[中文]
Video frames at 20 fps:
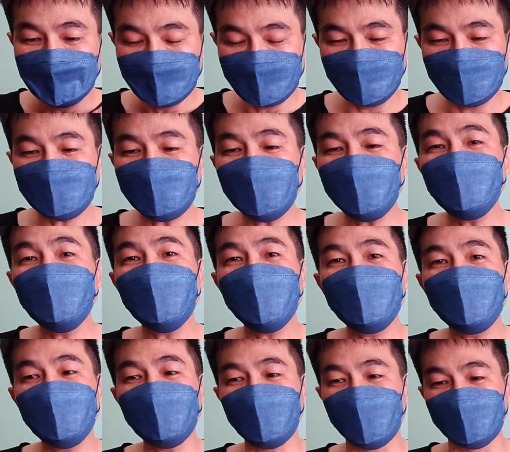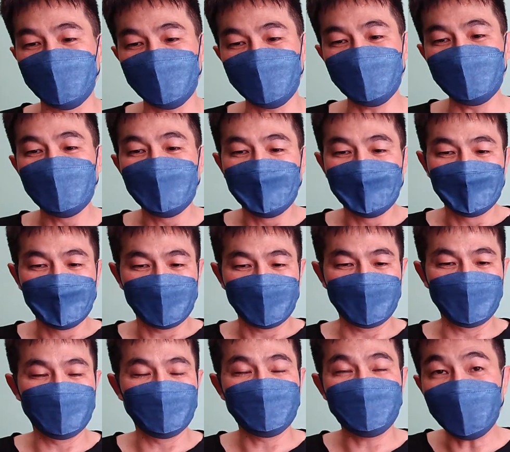你单位不管是
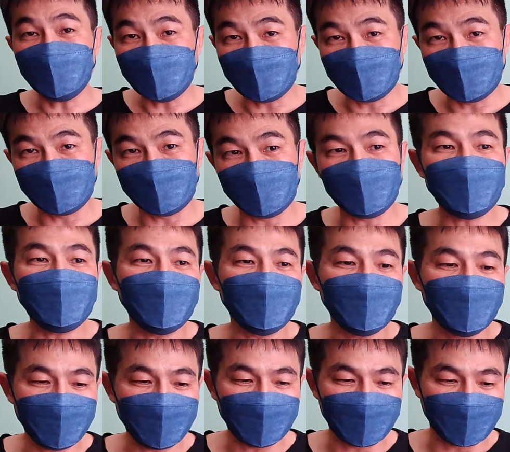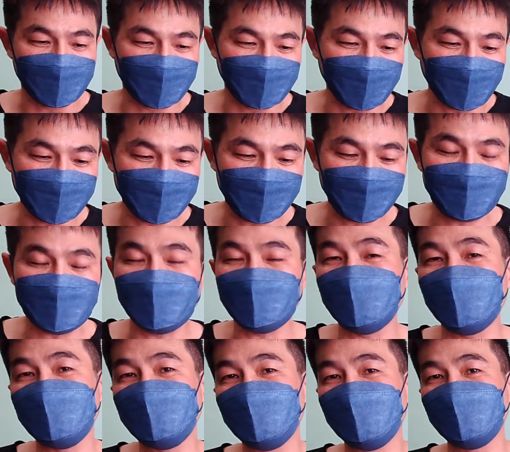呃，像以前义务役的人要记在
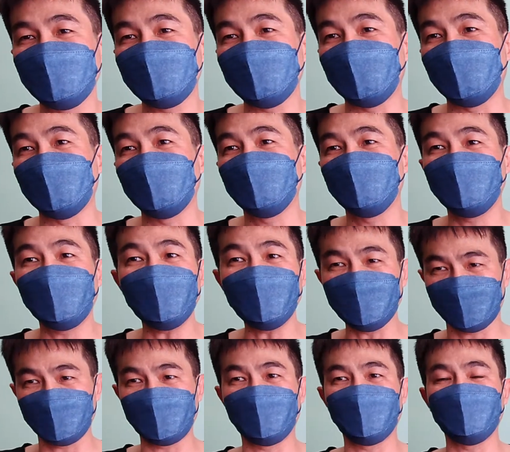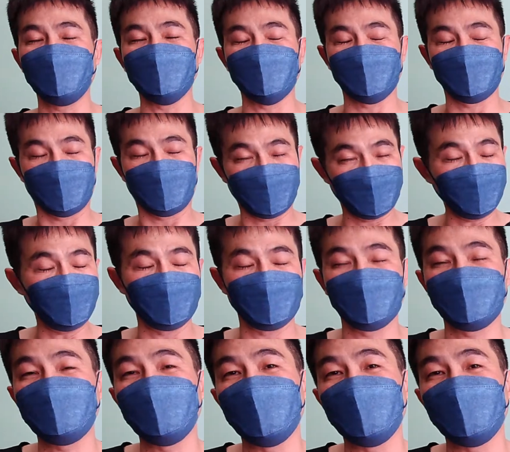他身上，没有什么不行，好好跟